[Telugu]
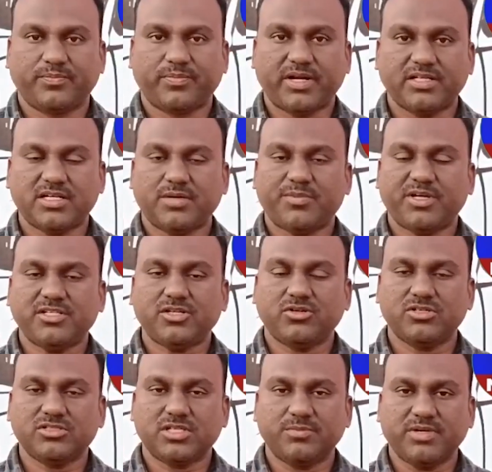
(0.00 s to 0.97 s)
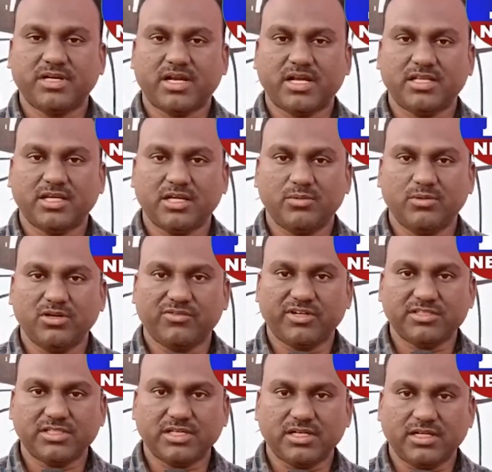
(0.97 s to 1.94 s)
ప్రజా మంచి కోసమే రాజకీయంలోకి
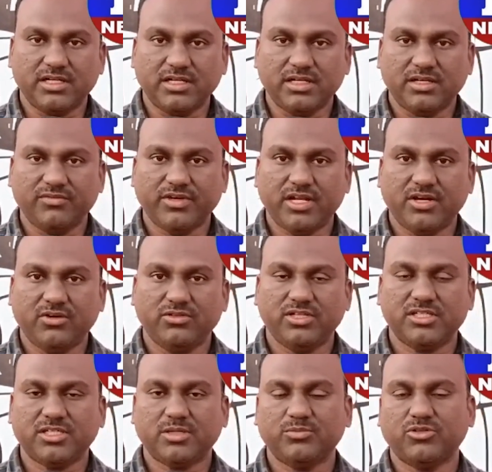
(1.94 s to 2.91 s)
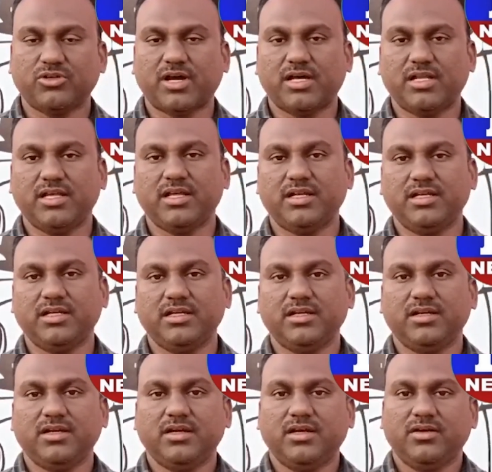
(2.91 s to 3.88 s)
వచ్చానని వేరే ఉద్దేశంతో రాలేదని
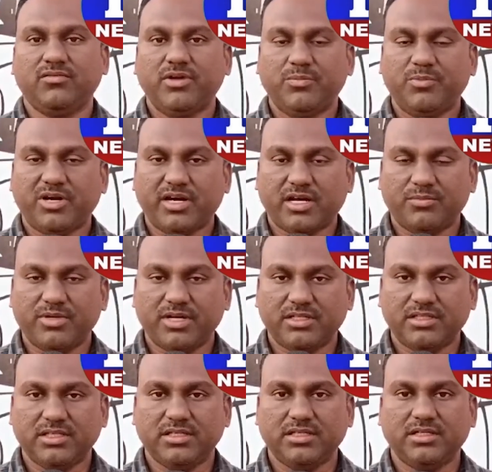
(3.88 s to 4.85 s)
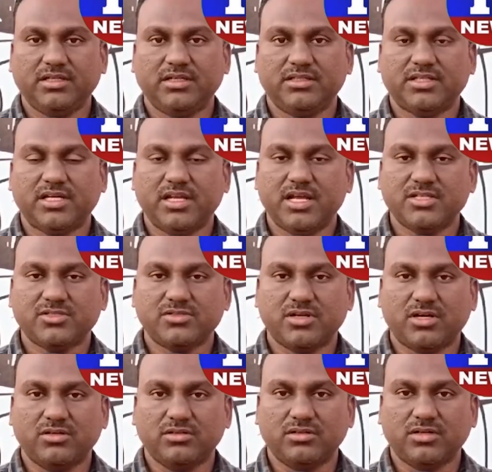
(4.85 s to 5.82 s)
వెమ్నాడ అభ్యర్థి
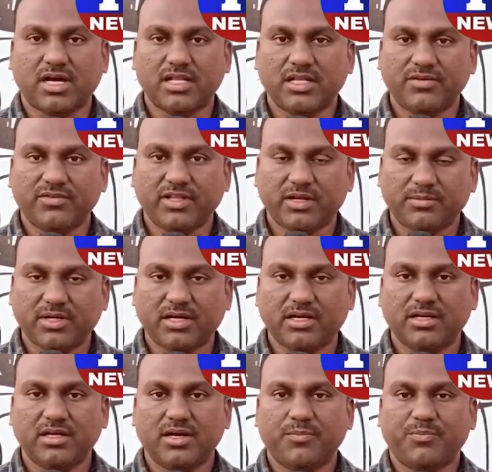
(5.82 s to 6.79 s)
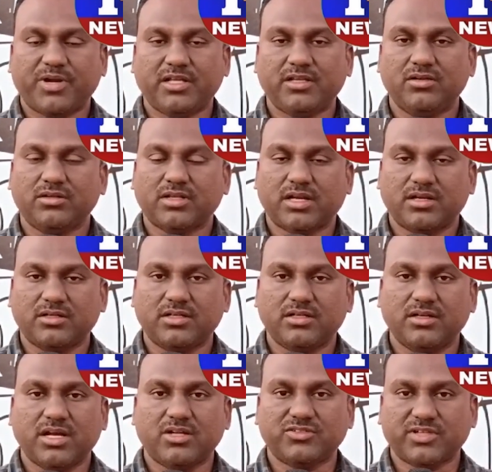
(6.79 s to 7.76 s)
తెలియజేస్తున్నాడు అదేవిధంగా ప్రజలు తన
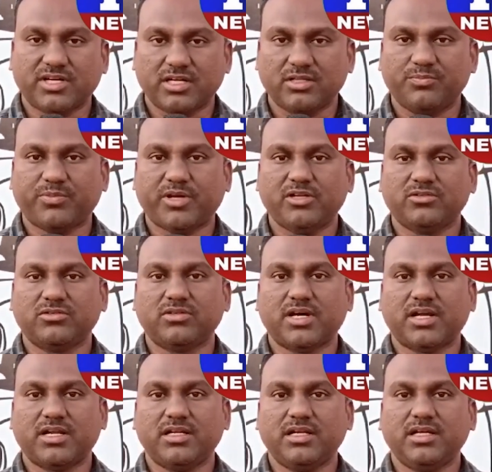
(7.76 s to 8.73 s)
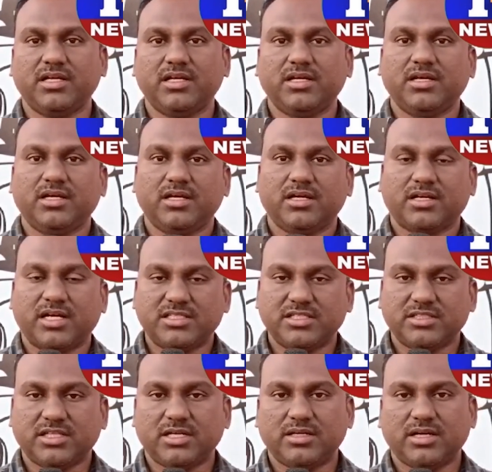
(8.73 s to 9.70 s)
ఘన స్వాగతం పలుకుతున్నారని
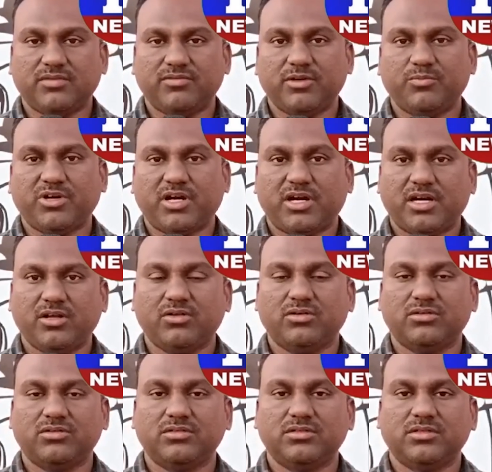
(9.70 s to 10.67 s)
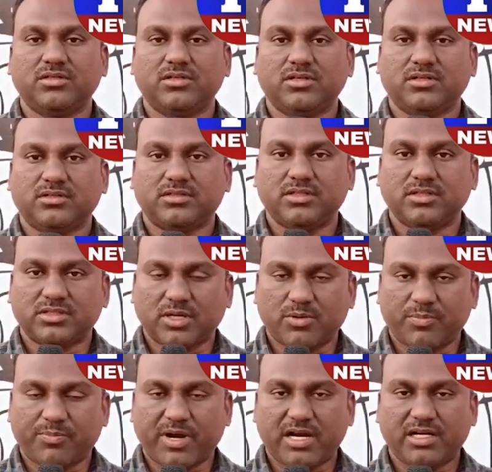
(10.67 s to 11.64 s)
ఖచ్చితంగా వెమ్లాడలో
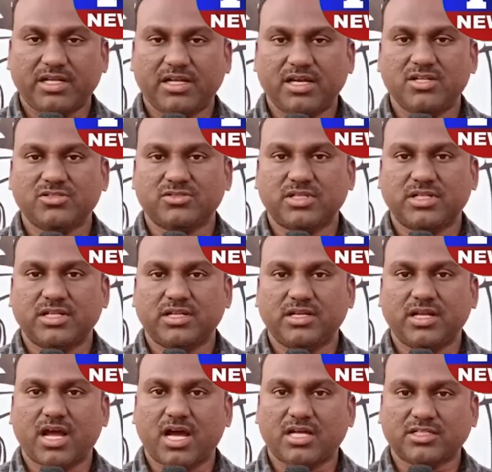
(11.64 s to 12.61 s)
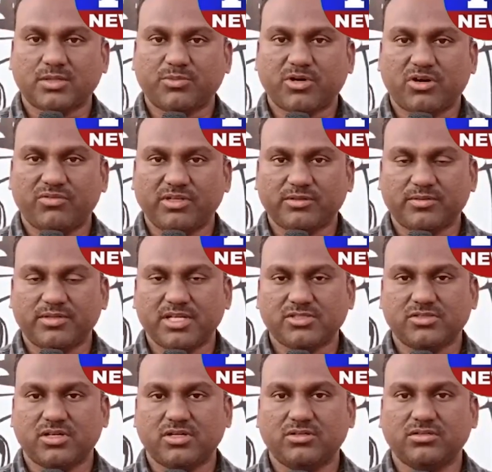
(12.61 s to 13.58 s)
తమ పార్టీ గెలుస్తుందని ఆశాభావం వ్యక్తం
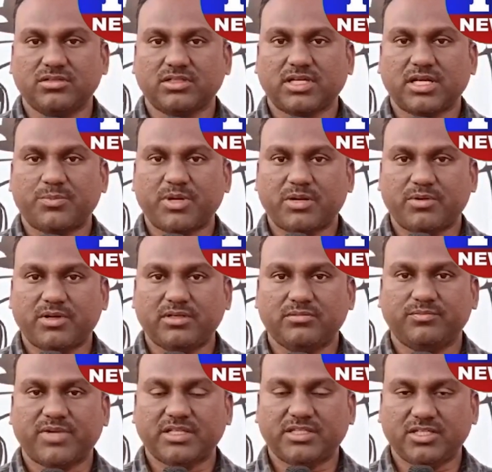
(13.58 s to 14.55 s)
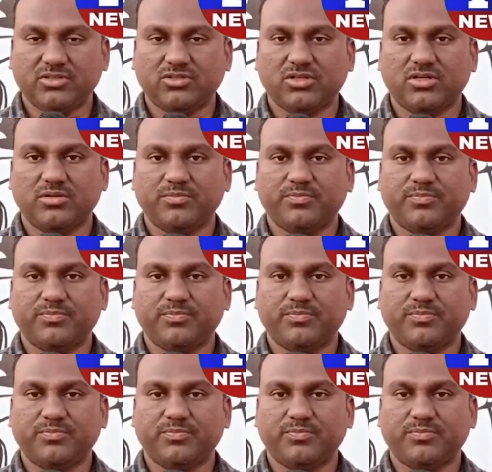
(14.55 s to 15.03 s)
చేస్తున్నారు కెమెరామెన్ మతిన్తో